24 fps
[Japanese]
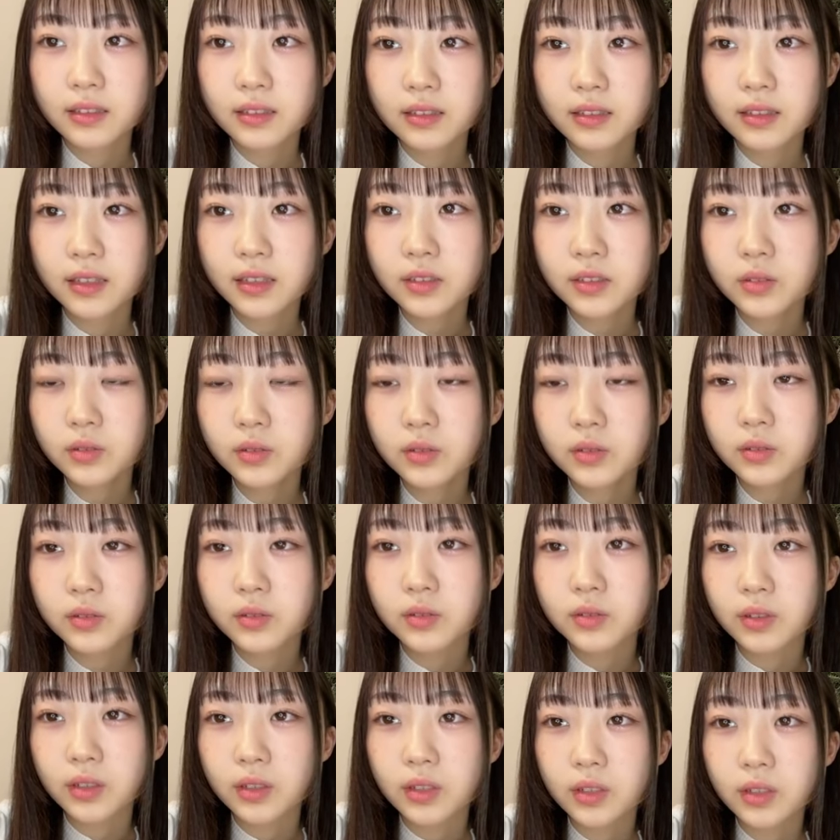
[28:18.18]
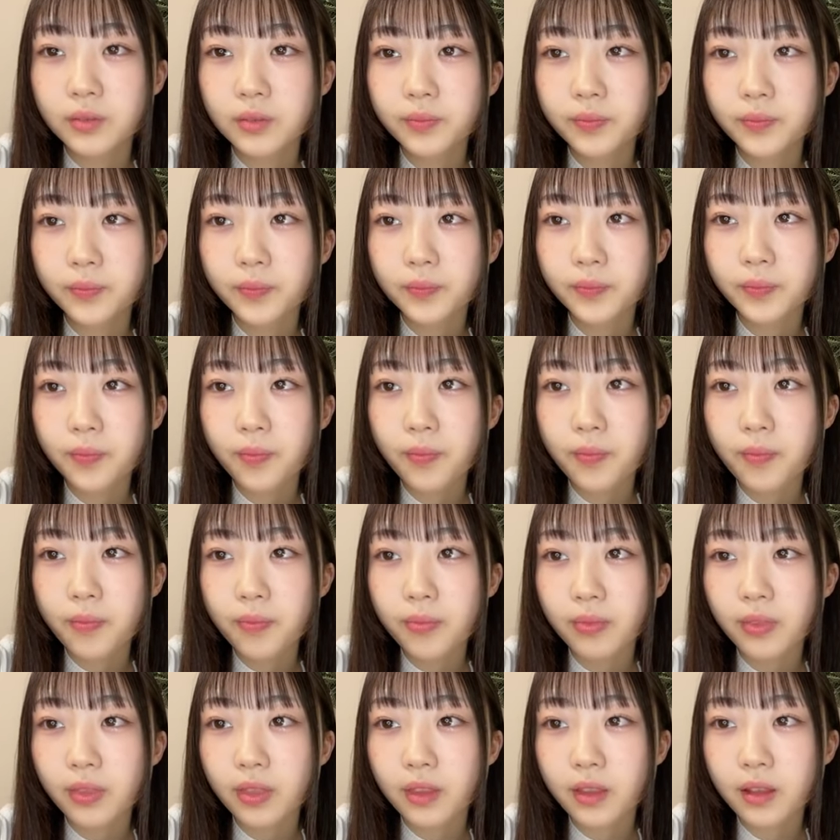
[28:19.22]
壇上ノートがね
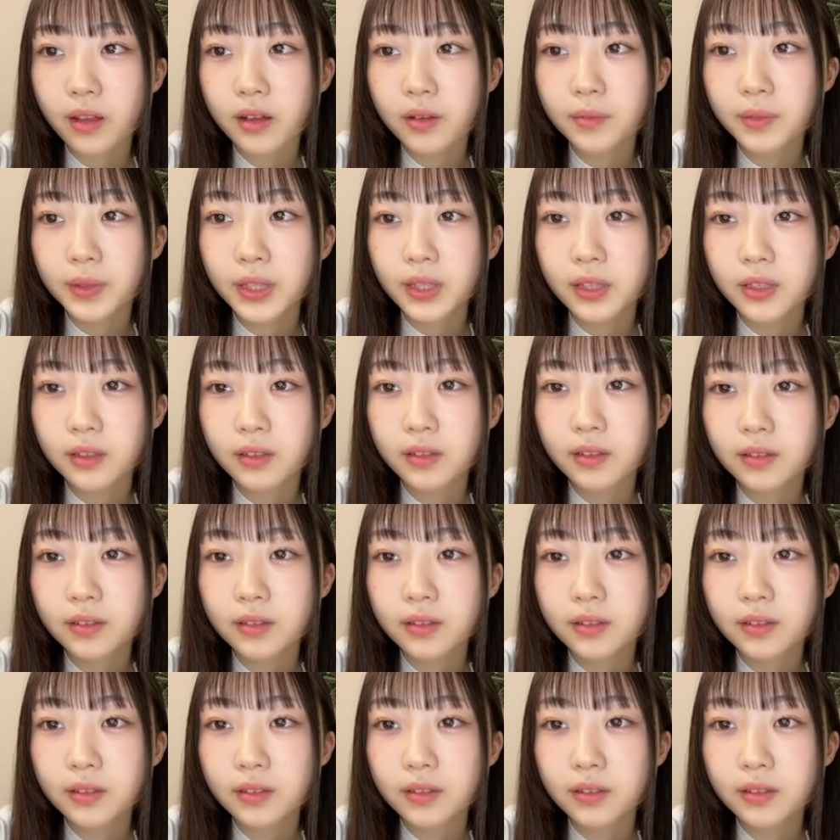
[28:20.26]
待って